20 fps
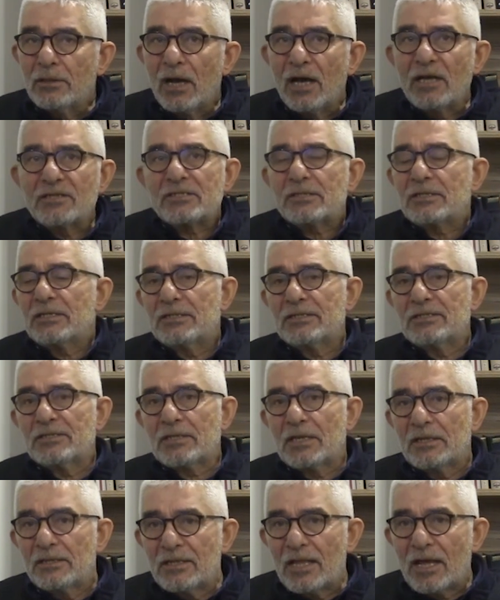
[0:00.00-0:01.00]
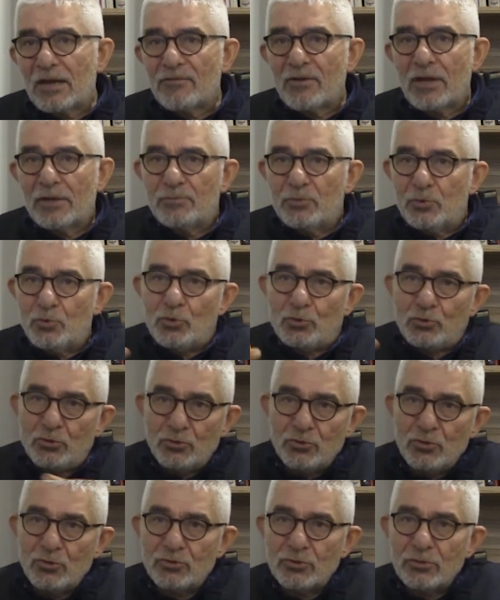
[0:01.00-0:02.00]
asgari sayılar var
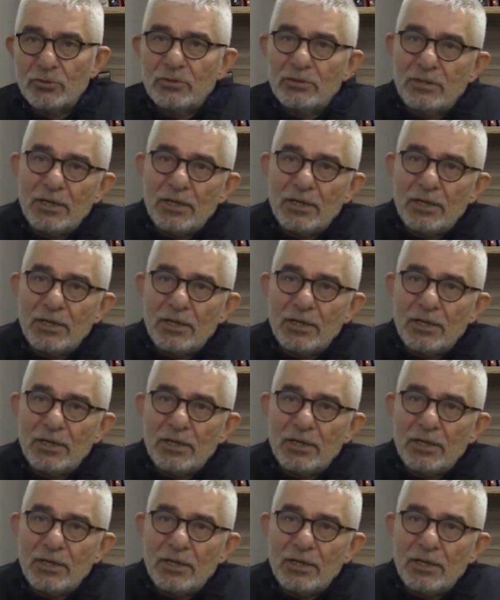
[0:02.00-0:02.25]
biliyorsunuz.